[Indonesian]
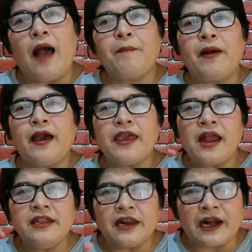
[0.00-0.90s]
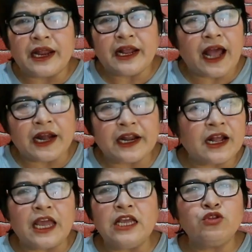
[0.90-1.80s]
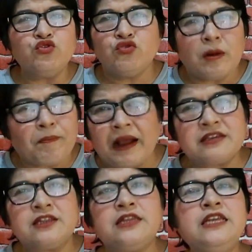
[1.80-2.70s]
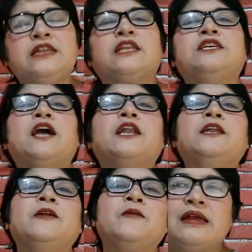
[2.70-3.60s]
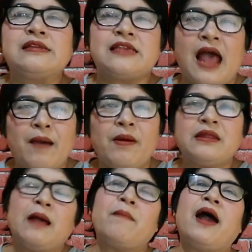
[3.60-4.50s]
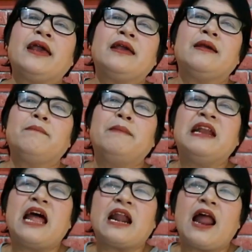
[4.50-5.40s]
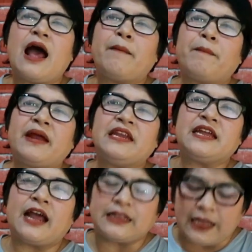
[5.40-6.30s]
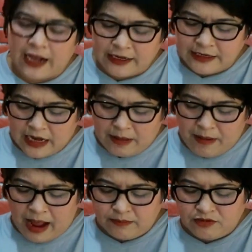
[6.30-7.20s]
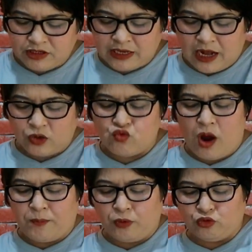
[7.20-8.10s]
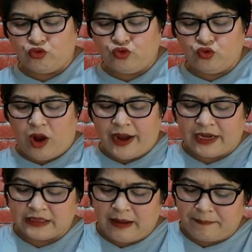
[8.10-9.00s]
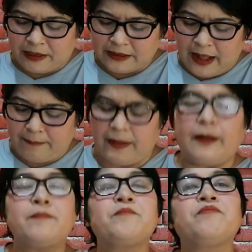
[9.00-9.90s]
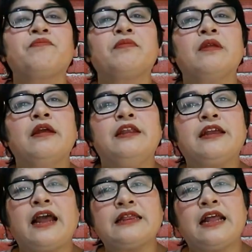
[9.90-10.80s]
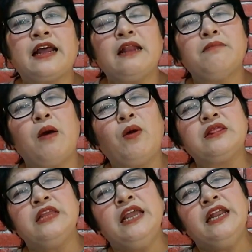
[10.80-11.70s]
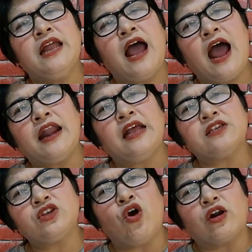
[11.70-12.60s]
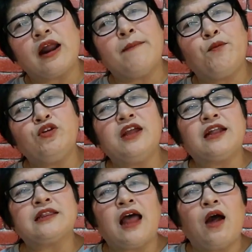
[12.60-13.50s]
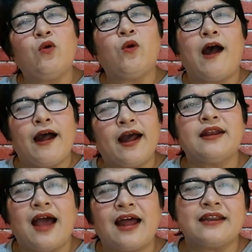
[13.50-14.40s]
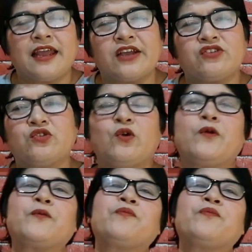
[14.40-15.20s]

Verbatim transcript: Apakah yang direka-reka itu juga pasti terjadi? Sahabat yang baik, benarlah apa yang dikatakan di dalam Amsal 27 ayat yang pertama. Dikatakan bahwa tidak ada seorang pun yang tahu akan hari esok.